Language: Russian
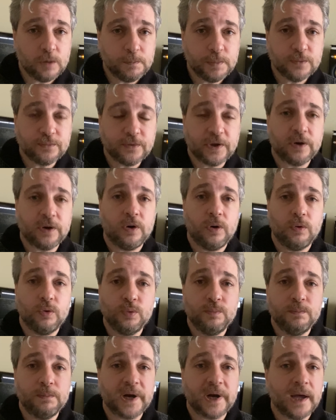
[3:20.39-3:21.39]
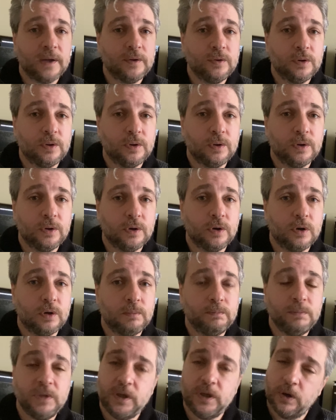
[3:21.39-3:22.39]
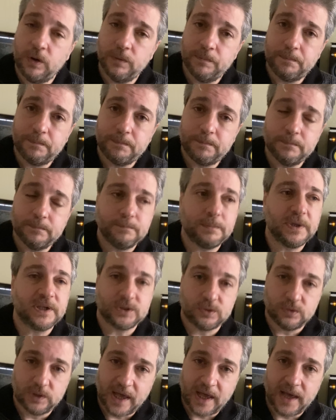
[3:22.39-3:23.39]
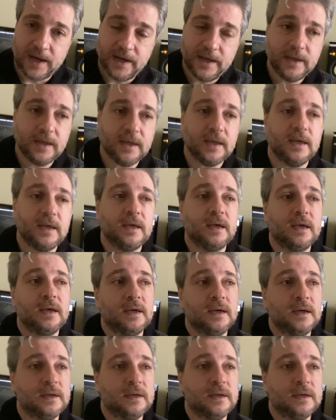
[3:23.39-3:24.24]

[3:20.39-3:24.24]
Это мое собственное сочинение, потому что многие диры спросили меня